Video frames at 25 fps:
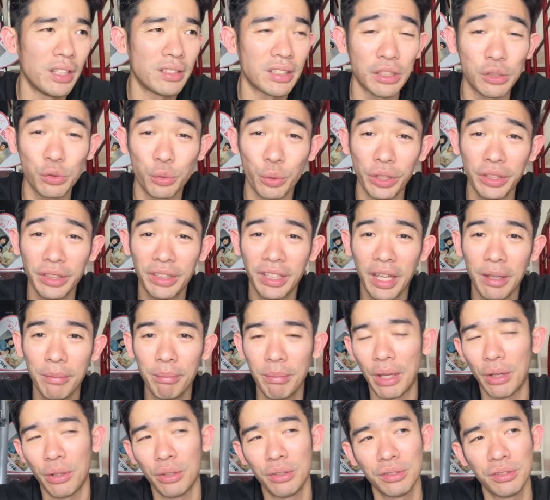Sa Squid Game
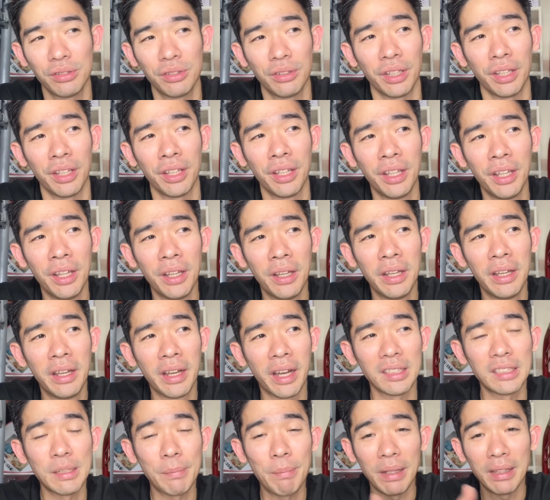meron doon eh.
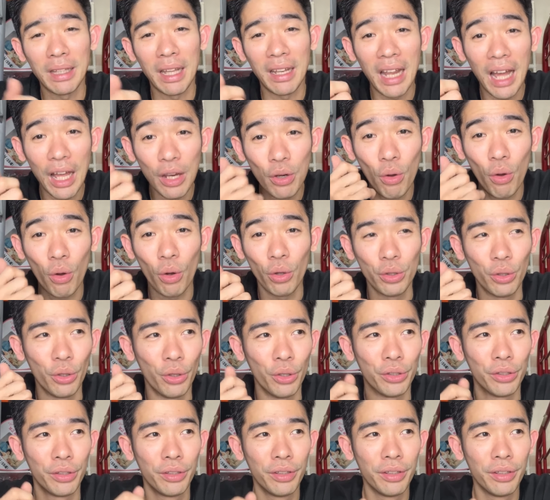Kasi pag nanalo ako doon,